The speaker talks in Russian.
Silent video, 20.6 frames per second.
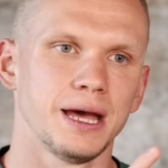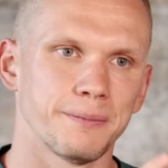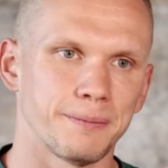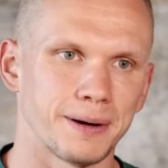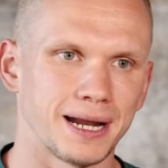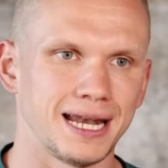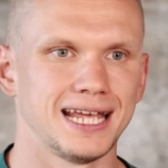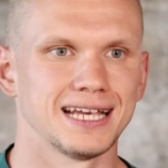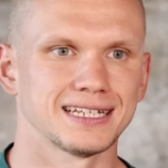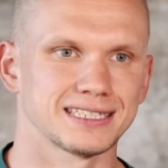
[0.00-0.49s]

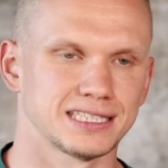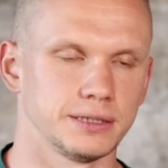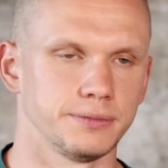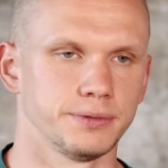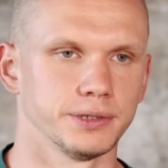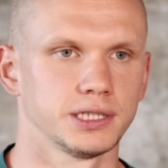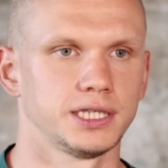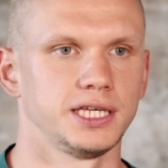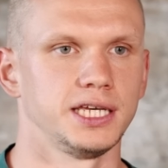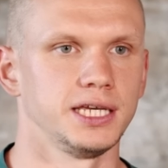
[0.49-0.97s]
полезные
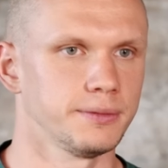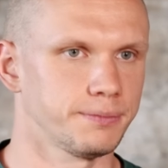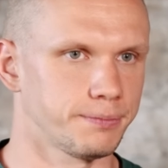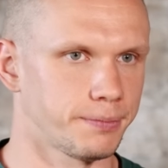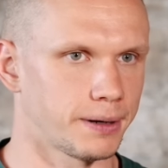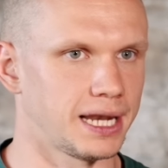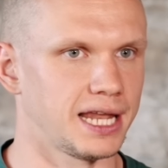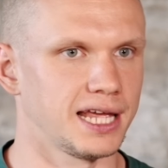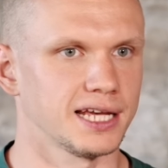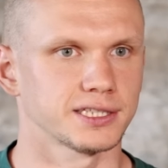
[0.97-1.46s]
белки белки,
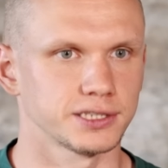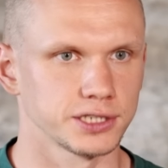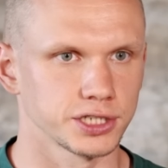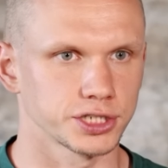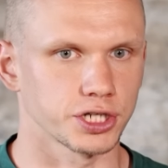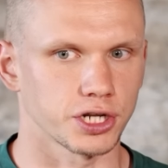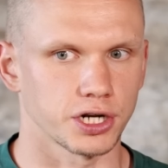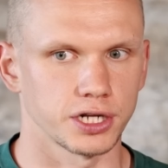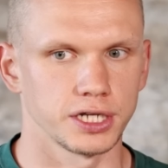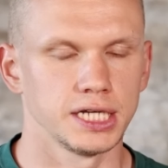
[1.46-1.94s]
полезные
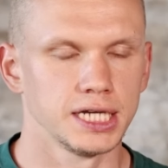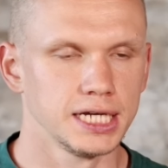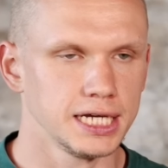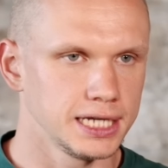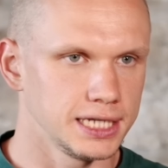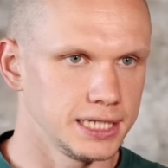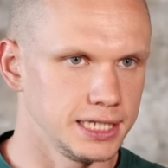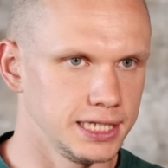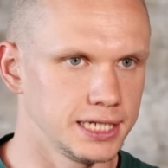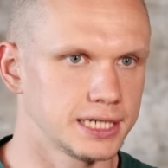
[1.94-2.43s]
жиры
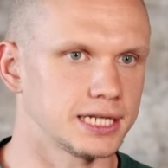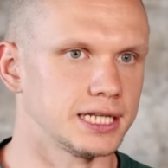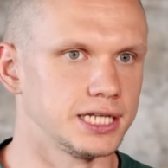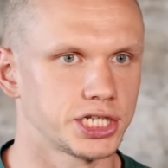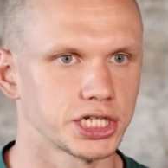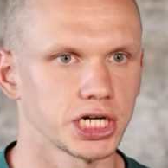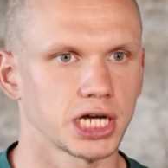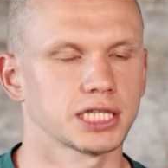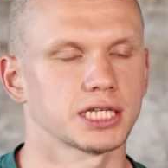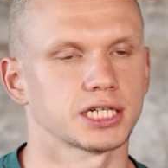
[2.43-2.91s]
и
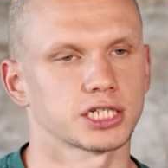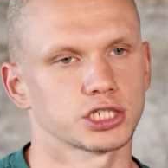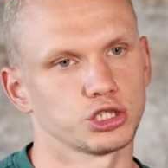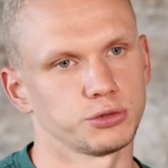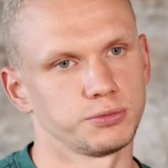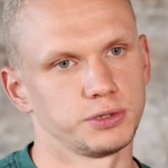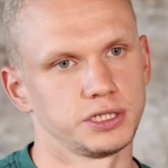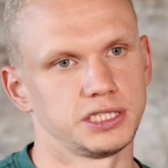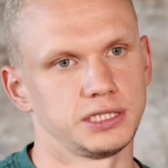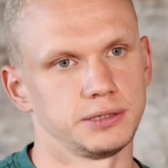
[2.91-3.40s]
клетчатка,
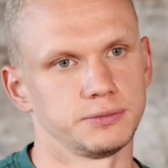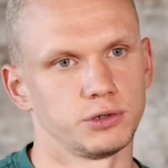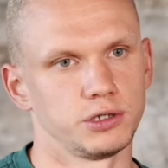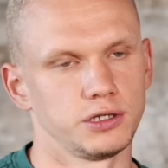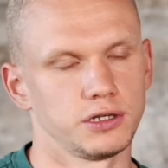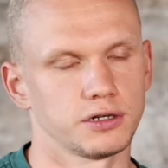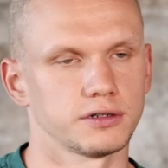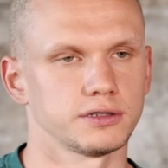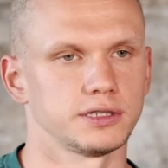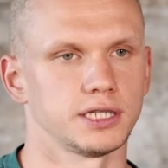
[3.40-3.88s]
чтобы
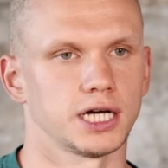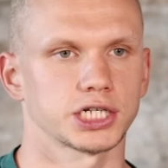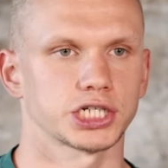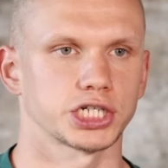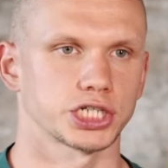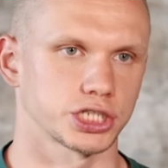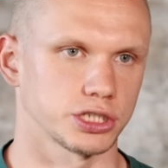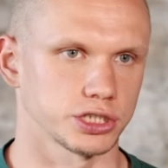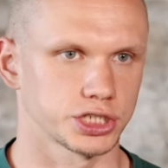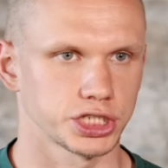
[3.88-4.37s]
стимулировать
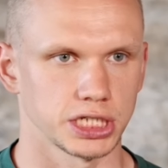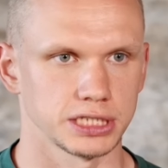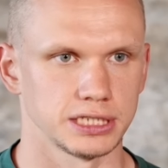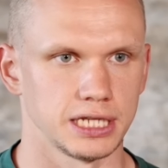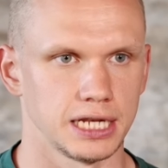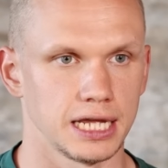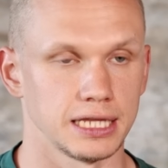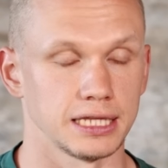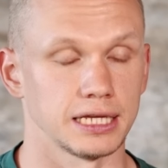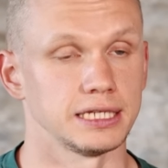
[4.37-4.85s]
наше
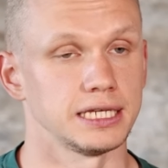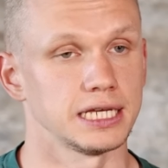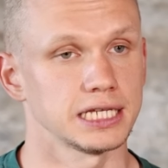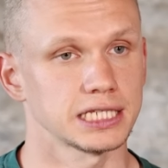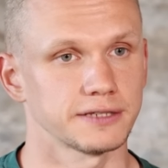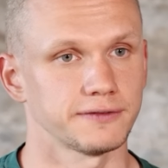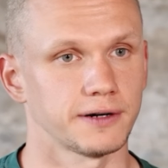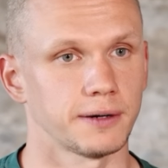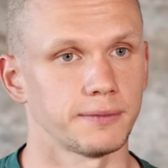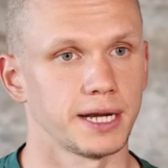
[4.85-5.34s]
желчеотделение.
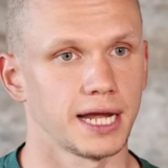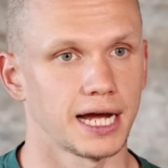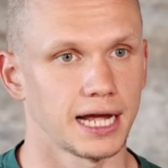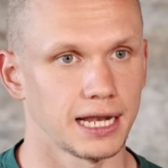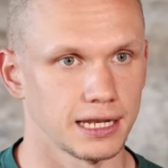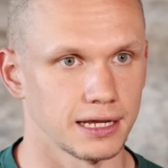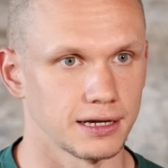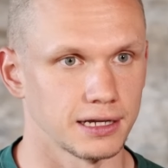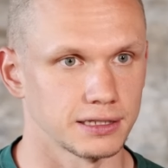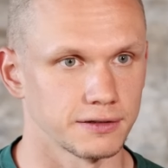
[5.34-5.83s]
Если вам
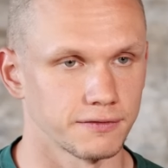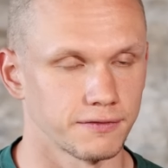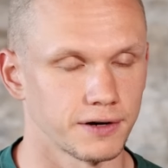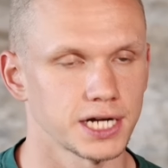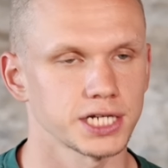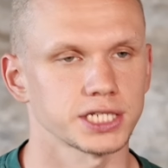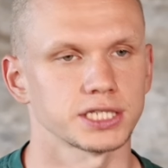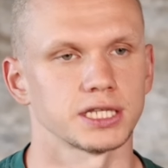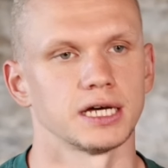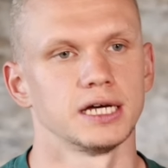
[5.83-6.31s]
реально это
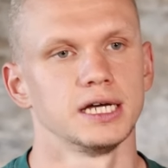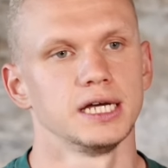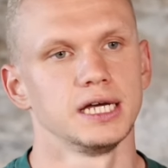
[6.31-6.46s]
важно,